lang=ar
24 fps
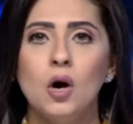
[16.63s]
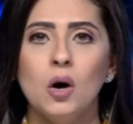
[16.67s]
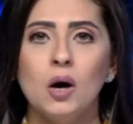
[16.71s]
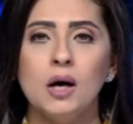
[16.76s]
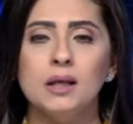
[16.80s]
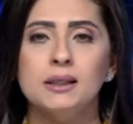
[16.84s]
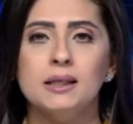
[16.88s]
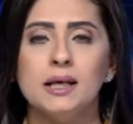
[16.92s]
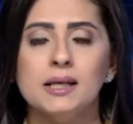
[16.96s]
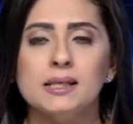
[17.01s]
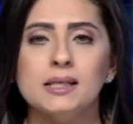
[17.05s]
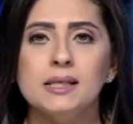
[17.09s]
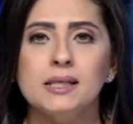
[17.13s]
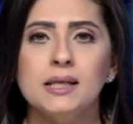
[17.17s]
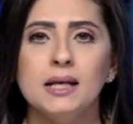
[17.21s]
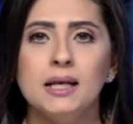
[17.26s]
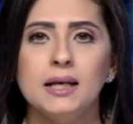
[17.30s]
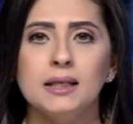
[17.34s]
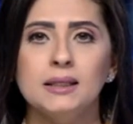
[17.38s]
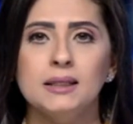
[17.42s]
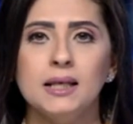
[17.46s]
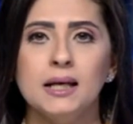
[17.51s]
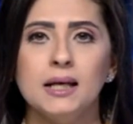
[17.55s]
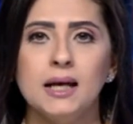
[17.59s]
وتخزين
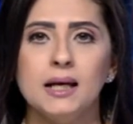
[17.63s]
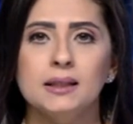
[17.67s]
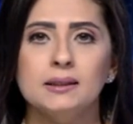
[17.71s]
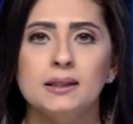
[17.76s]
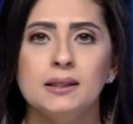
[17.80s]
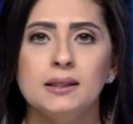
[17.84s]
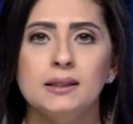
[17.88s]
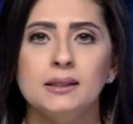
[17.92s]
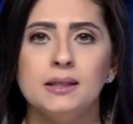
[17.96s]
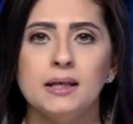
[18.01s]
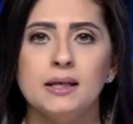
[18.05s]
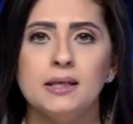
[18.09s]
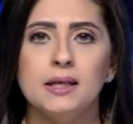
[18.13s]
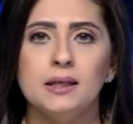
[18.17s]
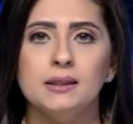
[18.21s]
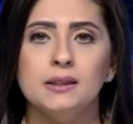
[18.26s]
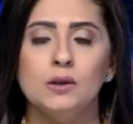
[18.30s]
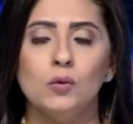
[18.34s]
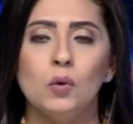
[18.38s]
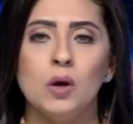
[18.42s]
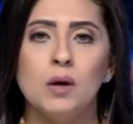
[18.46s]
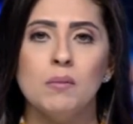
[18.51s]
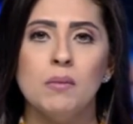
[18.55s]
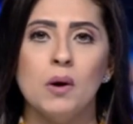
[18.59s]
الاحتياجات الإدارية
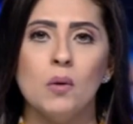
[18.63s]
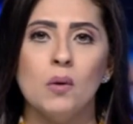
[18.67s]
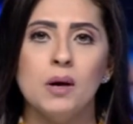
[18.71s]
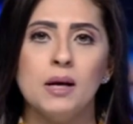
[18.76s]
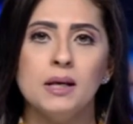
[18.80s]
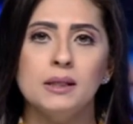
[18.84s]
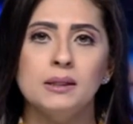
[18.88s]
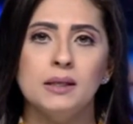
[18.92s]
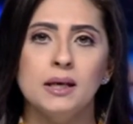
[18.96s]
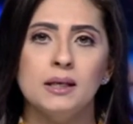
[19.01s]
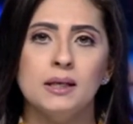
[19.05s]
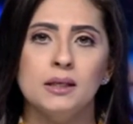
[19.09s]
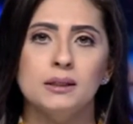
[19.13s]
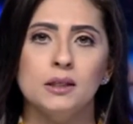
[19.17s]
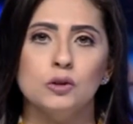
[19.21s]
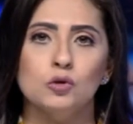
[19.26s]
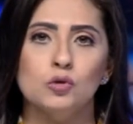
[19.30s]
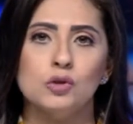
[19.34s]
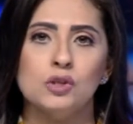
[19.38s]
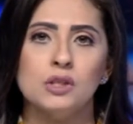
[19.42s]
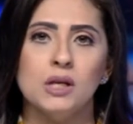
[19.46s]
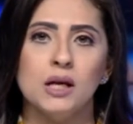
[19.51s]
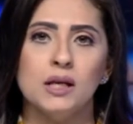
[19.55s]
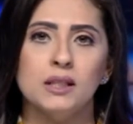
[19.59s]
والمواد التي
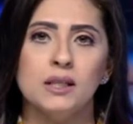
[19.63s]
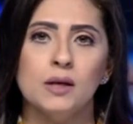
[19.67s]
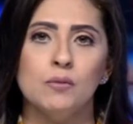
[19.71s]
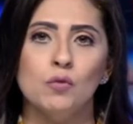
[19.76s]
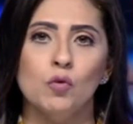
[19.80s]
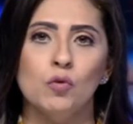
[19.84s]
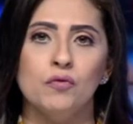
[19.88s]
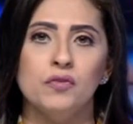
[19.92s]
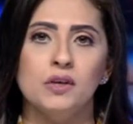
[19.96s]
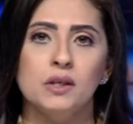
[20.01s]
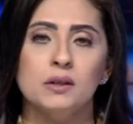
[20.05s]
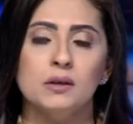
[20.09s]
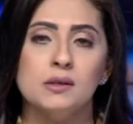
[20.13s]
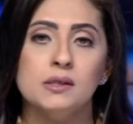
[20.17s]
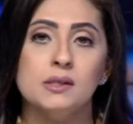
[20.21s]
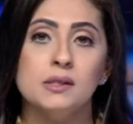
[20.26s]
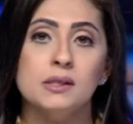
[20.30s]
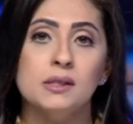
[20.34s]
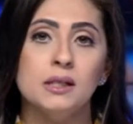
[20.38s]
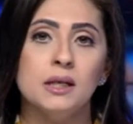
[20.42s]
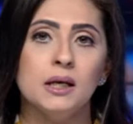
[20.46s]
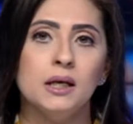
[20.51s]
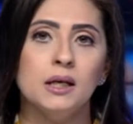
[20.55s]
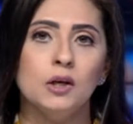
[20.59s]
تستخدم في
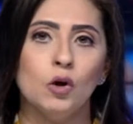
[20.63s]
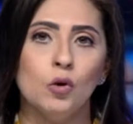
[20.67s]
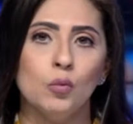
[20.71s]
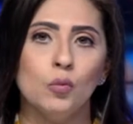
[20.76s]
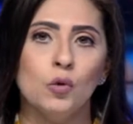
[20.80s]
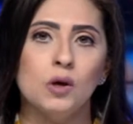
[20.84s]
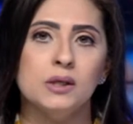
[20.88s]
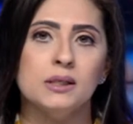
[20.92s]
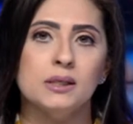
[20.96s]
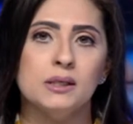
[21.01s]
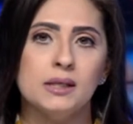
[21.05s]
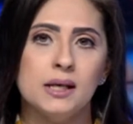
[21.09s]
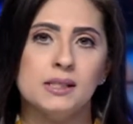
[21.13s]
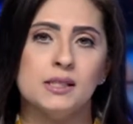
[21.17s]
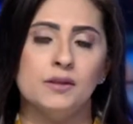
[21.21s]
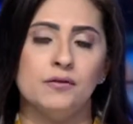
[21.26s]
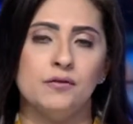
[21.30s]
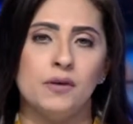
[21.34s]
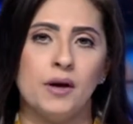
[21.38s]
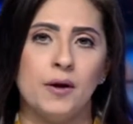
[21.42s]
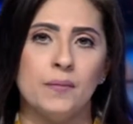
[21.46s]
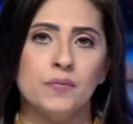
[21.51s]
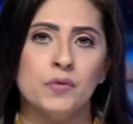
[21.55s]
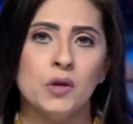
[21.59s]
تصنيع العبوات
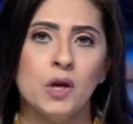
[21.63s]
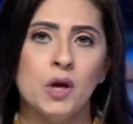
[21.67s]
الناسفة